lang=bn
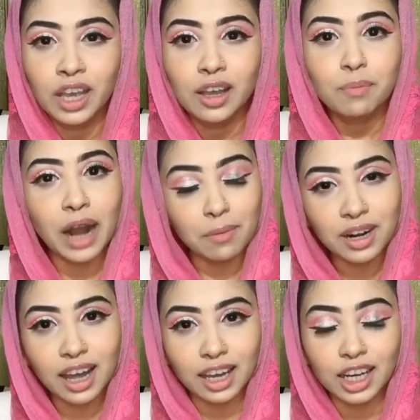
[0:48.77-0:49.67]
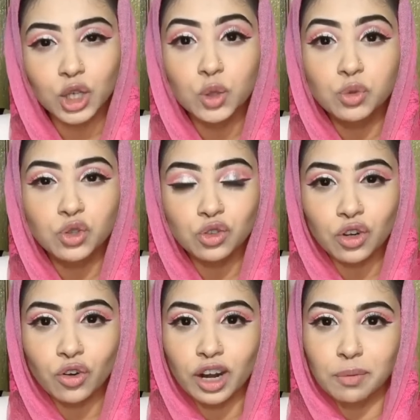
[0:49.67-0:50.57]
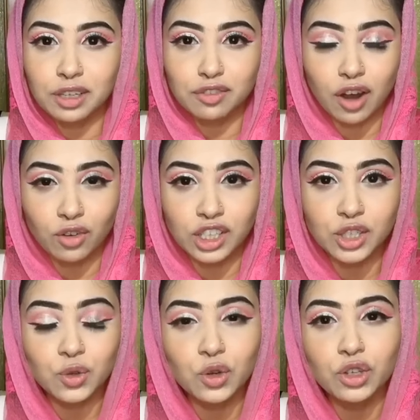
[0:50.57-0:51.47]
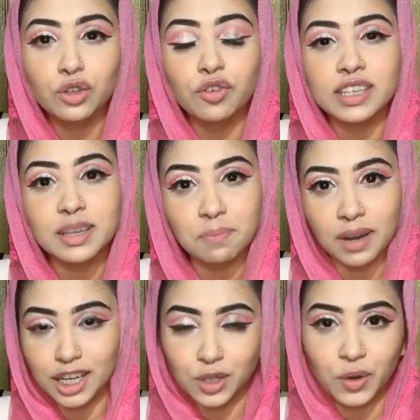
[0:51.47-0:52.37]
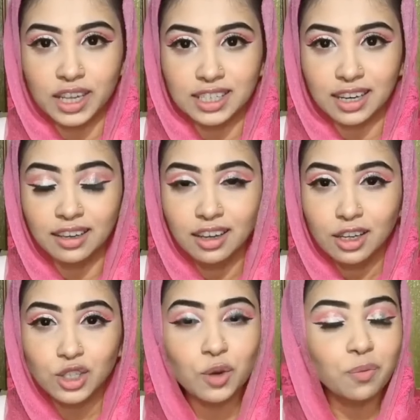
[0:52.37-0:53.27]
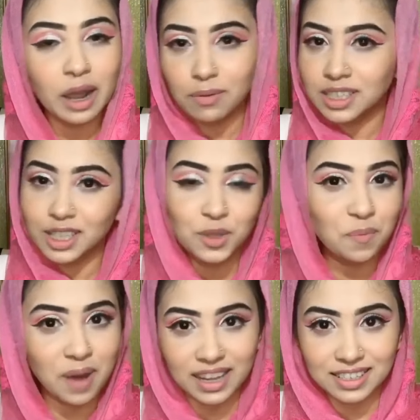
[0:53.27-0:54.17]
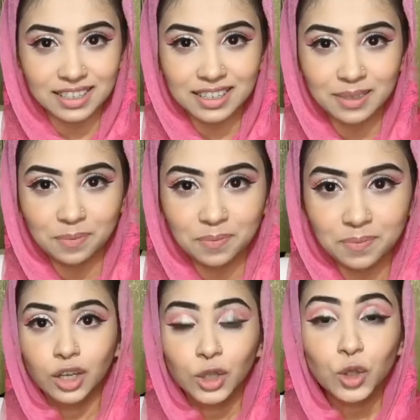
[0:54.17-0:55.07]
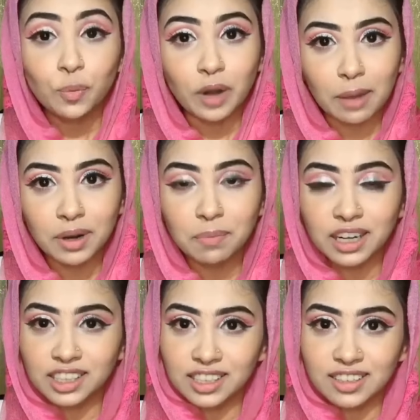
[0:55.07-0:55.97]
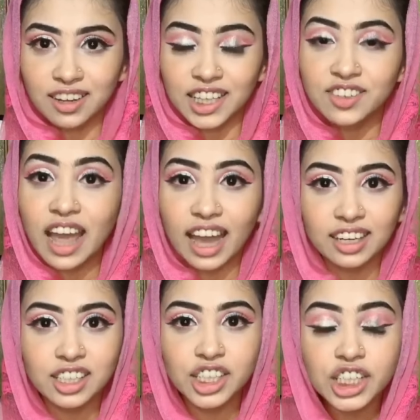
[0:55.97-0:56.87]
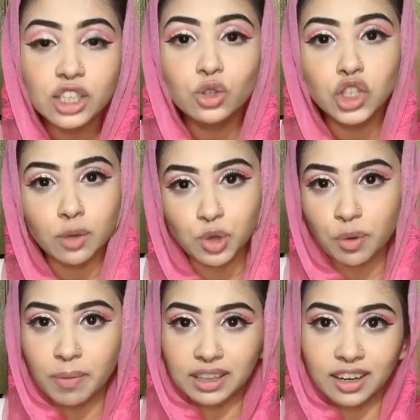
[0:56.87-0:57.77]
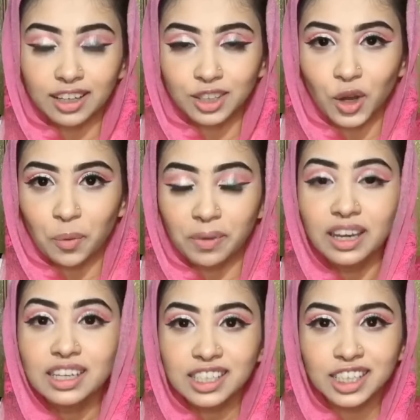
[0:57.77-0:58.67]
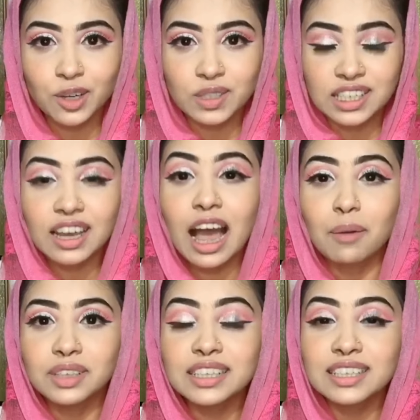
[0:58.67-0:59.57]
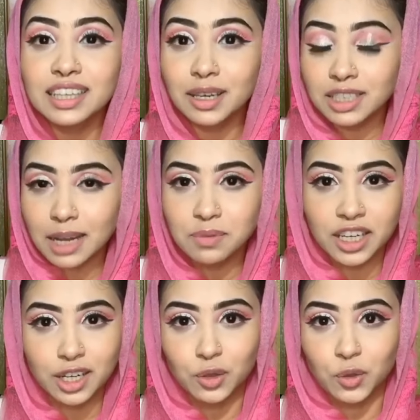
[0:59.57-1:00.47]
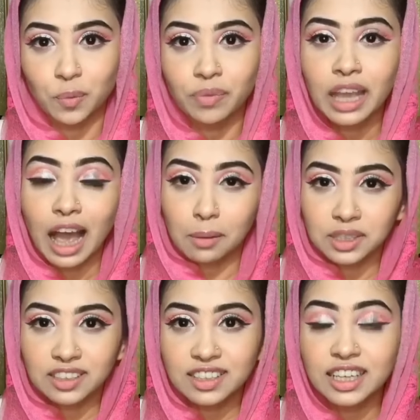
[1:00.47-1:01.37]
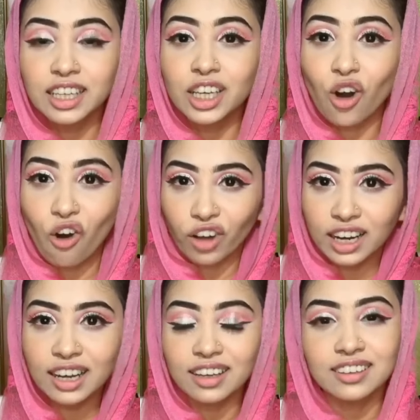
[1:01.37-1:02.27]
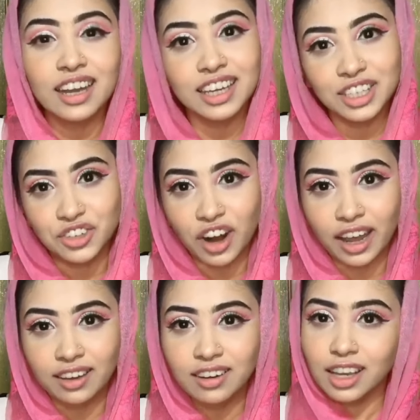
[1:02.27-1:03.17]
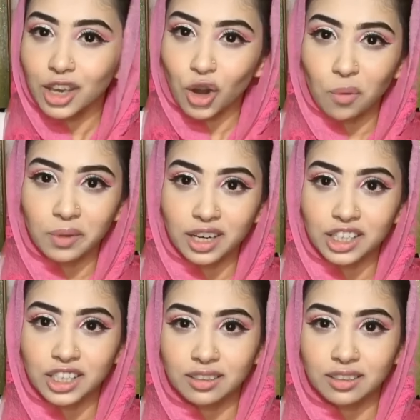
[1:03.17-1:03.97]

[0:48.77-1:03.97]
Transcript: প্রাইমার লাগালে খুব সুন্দর করে আমাদের ফাউন্ডেশনগুলো কিন্তু ফেসে ব্লেন্ড হয়ে যায় সো প্রাইমারটা কিন্তু মাস্ট তো প্রাইমার পারচেসের ক্ষেত্রে একটা জিনিস কিন্তু সবসময় মাথায় রাখতে হবে সেটা হচ্ছে আমাদের স্কিন টাইপটা কীরকম আমাদের স্কিন কি অয়েলি নাকি ড্রাই নাকি কম্বিনেশন